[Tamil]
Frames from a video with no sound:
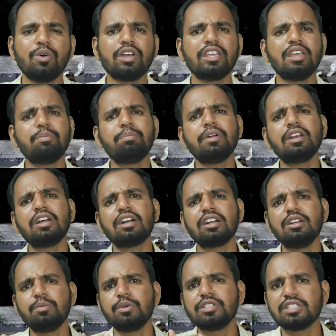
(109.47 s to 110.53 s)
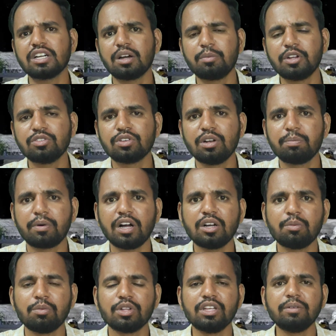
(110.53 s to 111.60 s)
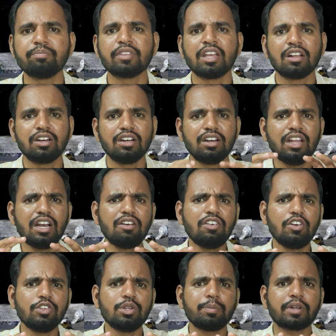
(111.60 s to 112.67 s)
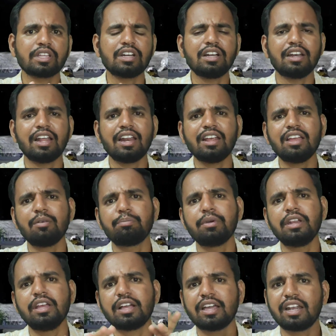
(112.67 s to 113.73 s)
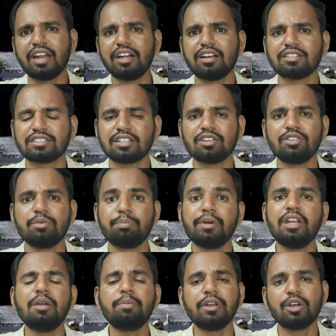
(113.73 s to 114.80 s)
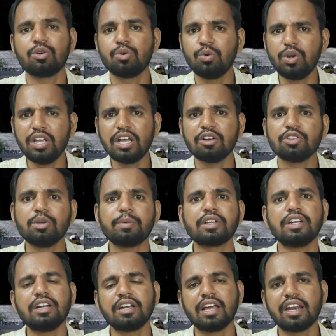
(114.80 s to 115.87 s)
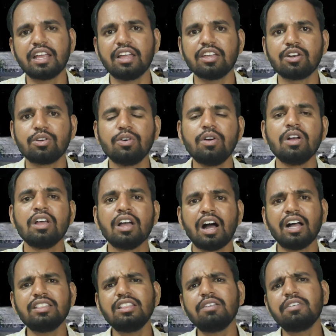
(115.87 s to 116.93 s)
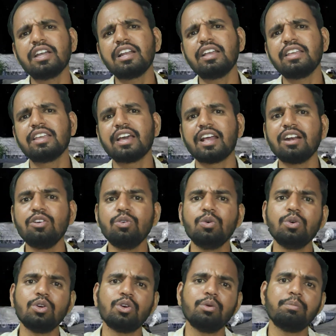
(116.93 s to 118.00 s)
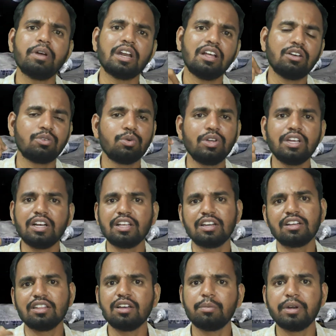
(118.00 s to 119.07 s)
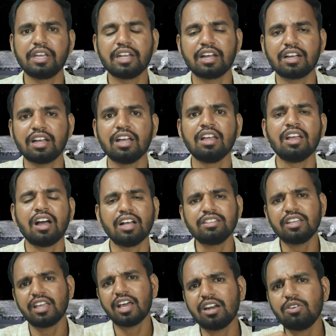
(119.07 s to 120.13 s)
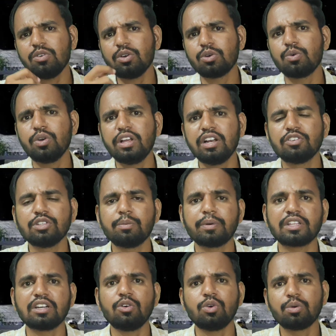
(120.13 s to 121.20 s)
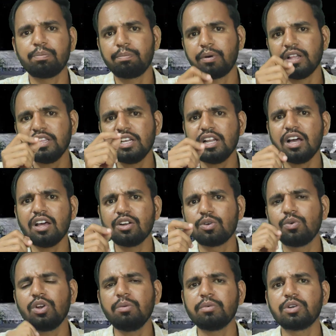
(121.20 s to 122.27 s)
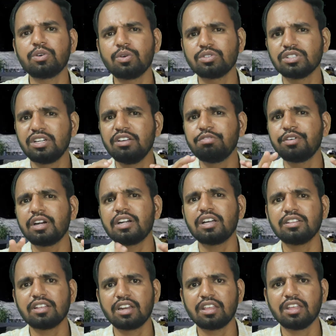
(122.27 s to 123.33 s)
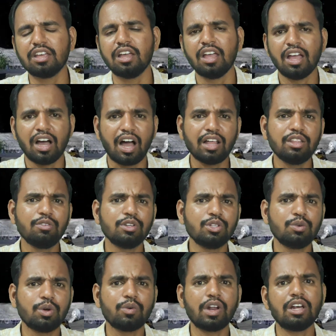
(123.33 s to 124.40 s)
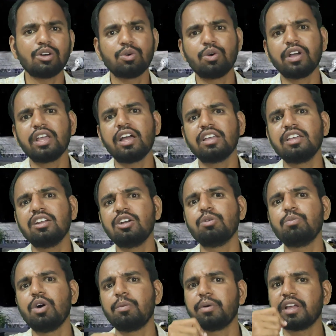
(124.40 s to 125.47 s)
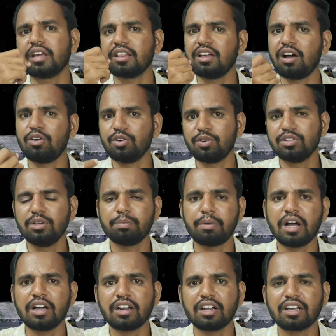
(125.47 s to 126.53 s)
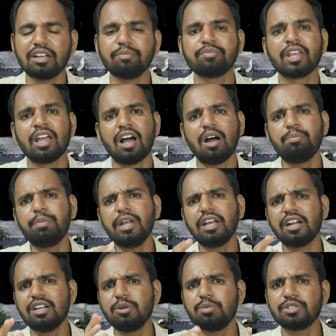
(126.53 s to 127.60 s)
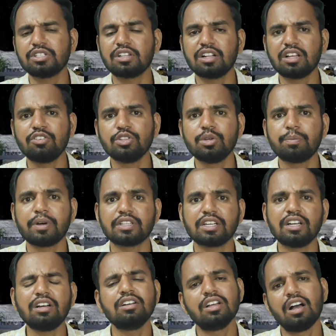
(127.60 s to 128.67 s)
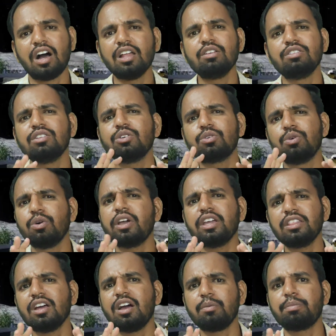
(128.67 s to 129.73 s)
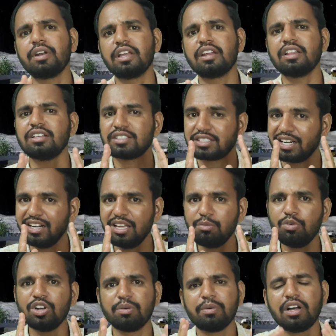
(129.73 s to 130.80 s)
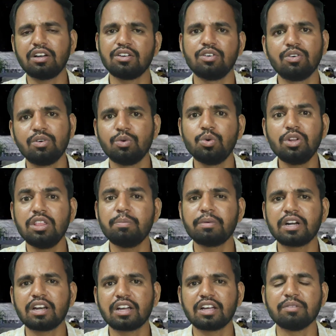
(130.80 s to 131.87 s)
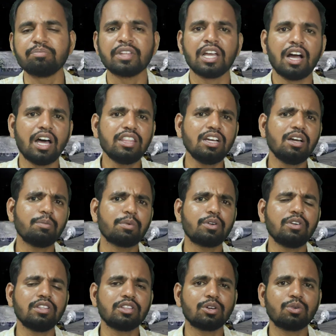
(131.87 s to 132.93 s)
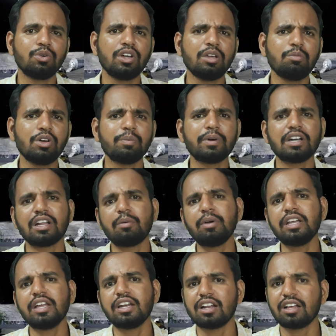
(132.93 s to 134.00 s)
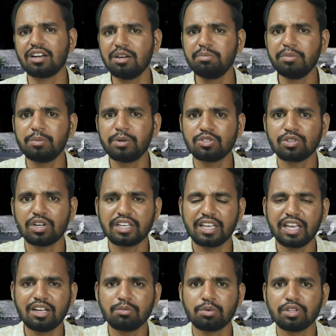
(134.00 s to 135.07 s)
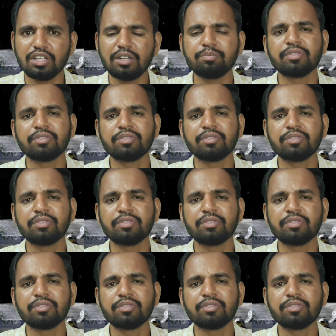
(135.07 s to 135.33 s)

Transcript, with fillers: ஓகே எப்படா கண்டுபிடிச்சாங்க அப்படின்னு சொல்லி பார்க்கும்போது நிலவில் வந்து பார்த்தீங்கன்னா நிறையா பெரிய கிரேட்டர்ஸ் அதாவது பெரிய பெரிய குழிகள் வந்து பார்த்திங்கன்னா நிறையா இருக்கும் அந்த வகையில் இரநூறுக்கும் மேலே குழிகள் இருக்குது அப்படிங்கிறாங்க அந்த இரநூறு குழியில் வந்து பார்த்திங்கன்னா ஒரு பதினாறு குழி மட்டும் கொஞ்சம் டிஃப்ரெண்ட்டாக தெரியுது அது வந்து ஒரு வேளை குகையாக இருக்குமோ அப்படிங்கிறத அவங்க வந்து பார்க்குறாங்க அப்படி கண்டுபிடிச்சதெல்லாம் வந்து பார்த்திங்கன்னா அது வந்து குகை தான் அப்படிங்கிறத ஸ்டடி மூலிமா உறுதி பண்ணுறாங்க அதுக்கப்புறம் இந்த குகை மூலிமா என்னடா நன்மை அப்படின்னு சொல்லி கேட்கும்போது